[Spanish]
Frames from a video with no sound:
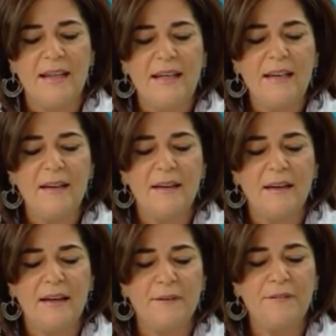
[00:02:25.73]
Y
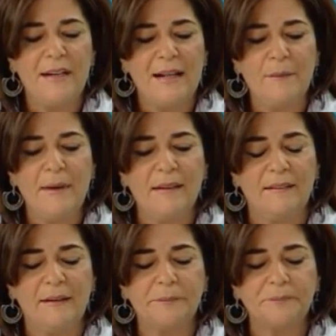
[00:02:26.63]
eh,
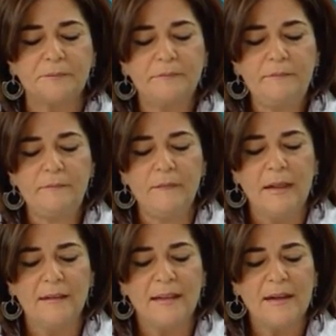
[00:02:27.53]
finalmente,
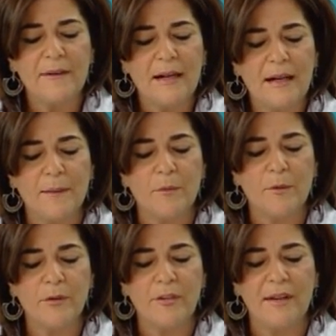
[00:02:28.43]

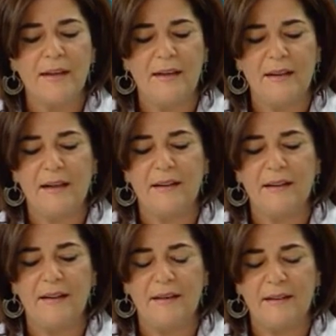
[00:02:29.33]
trabajamos eh,
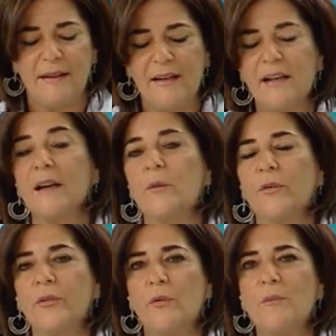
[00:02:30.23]
eh, en el
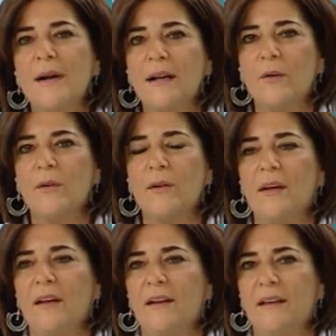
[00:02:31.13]
recurso humano,
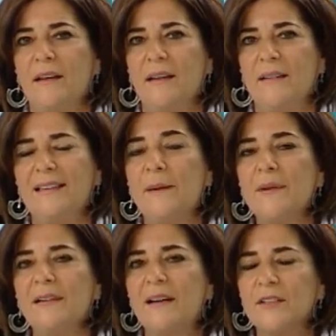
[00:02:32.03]
eh, en
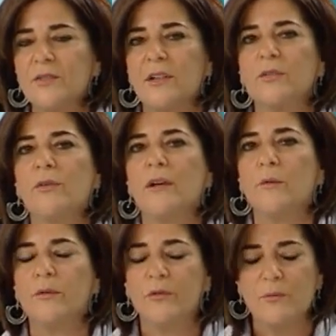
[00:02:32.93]
temas relacionados con
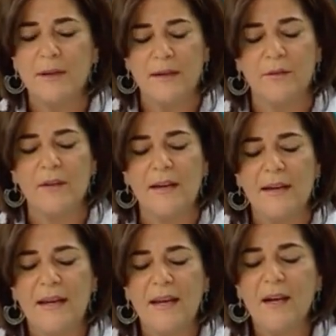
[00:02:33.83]
recurso humano,
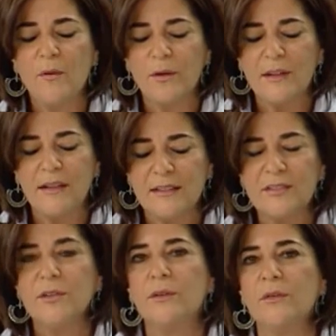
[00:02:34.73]
en
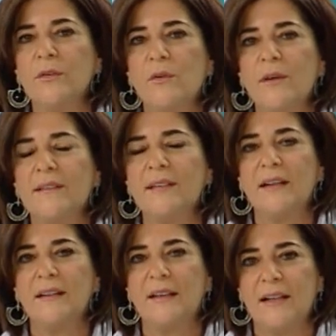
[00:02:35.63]
coordinación con la
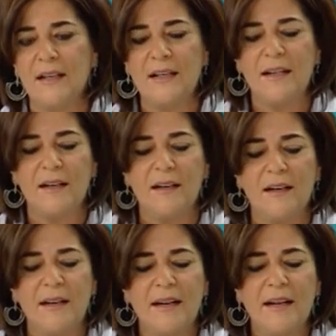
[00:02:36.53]
Secretaría General,
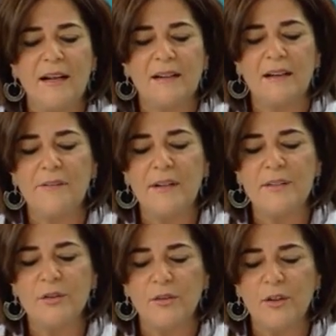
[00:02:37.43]
en la
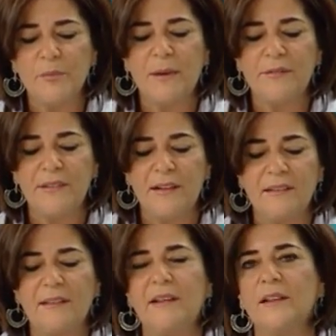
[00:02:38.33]
redefinición de los
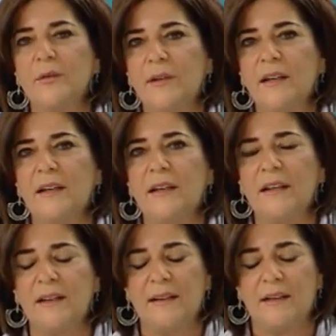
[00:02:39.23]
perfiles de directores
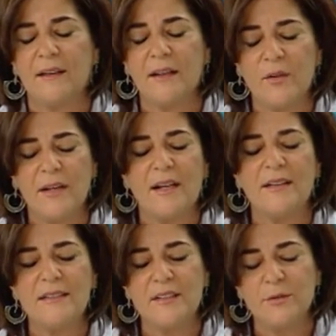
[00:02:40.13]

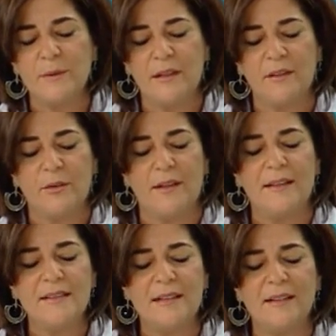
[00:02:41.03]
regionales y subdirectores
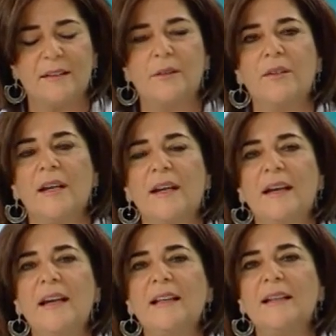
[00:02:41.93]
de centro,
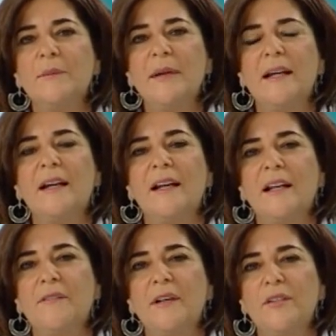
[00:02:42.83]
y también en la
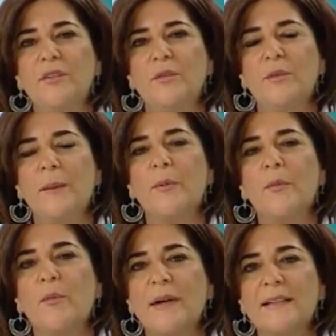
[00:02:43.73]
definición de una
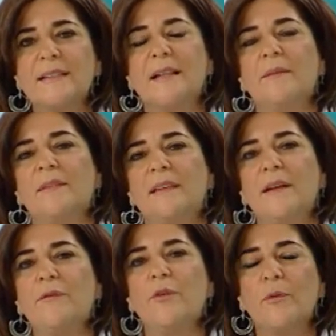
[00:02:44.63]
propuesta
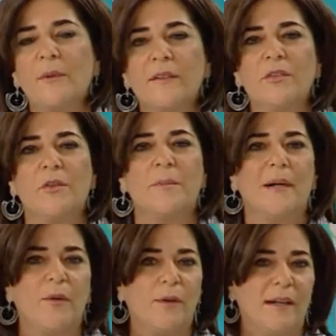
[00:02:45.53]
de formación
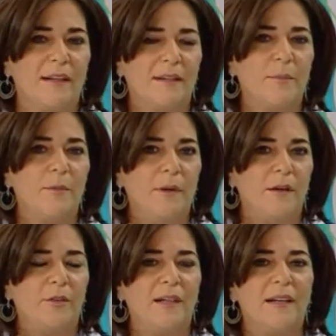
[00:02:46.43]
para los gerentes
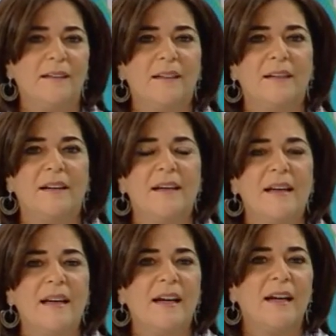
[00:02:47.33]
públicos de la entidad,
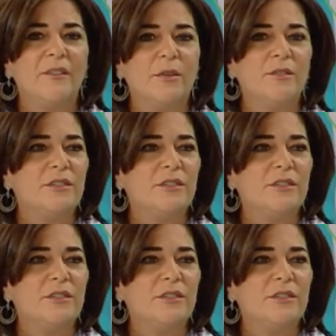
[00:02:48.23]
que son